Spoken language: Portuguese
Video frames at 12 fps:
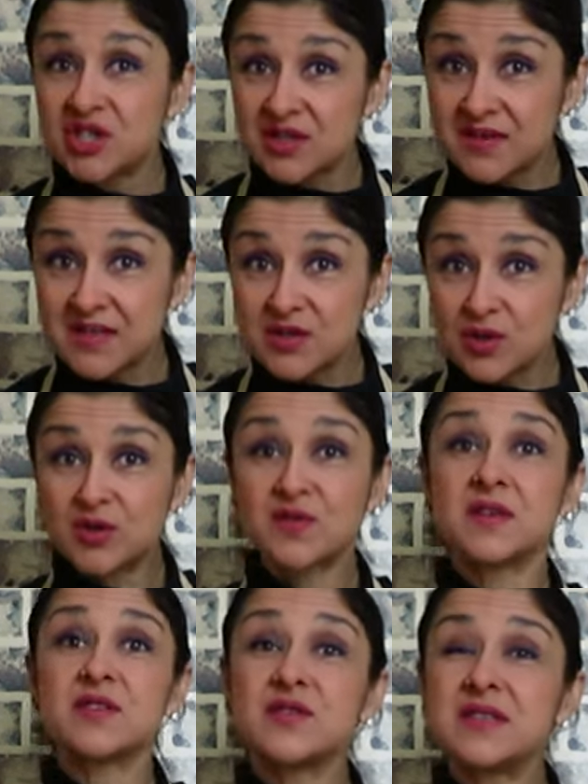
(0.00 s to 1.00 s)
ative as
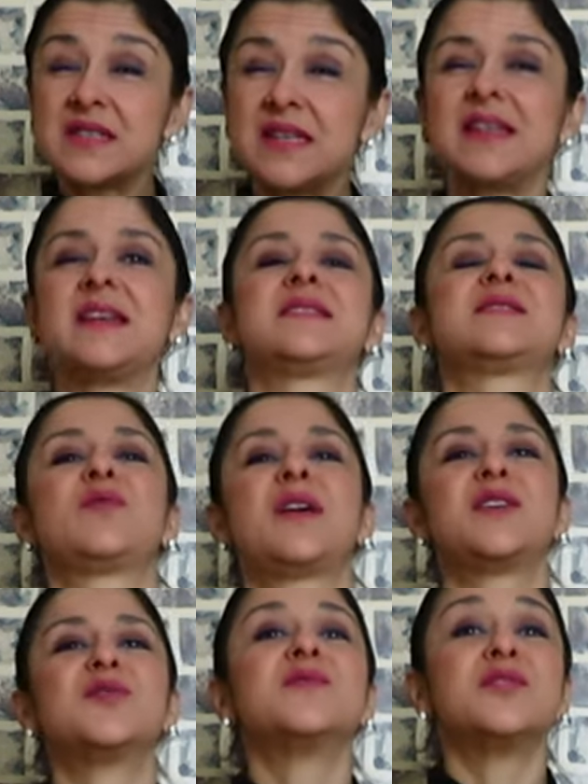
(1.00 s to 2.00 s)
notificações e deixe seu
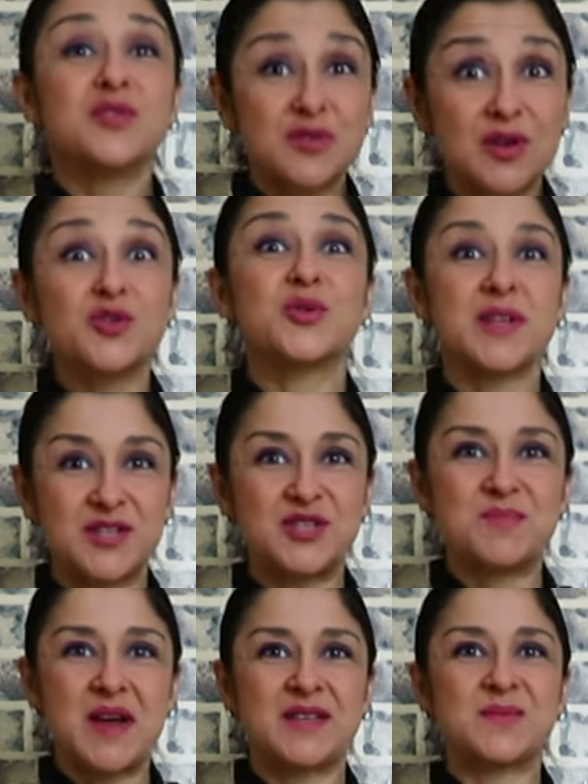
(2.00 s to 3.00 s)
like no vídeo, isso ajuda
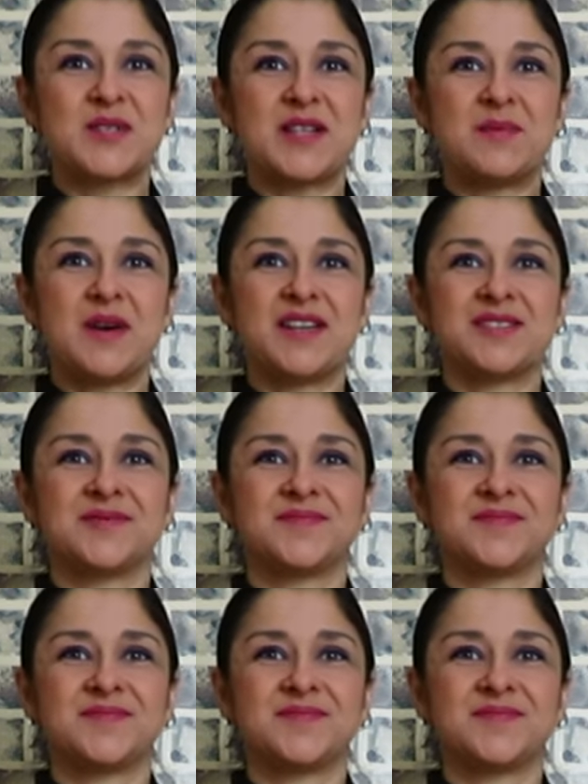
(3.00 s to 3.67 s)
demais o meu trabalho.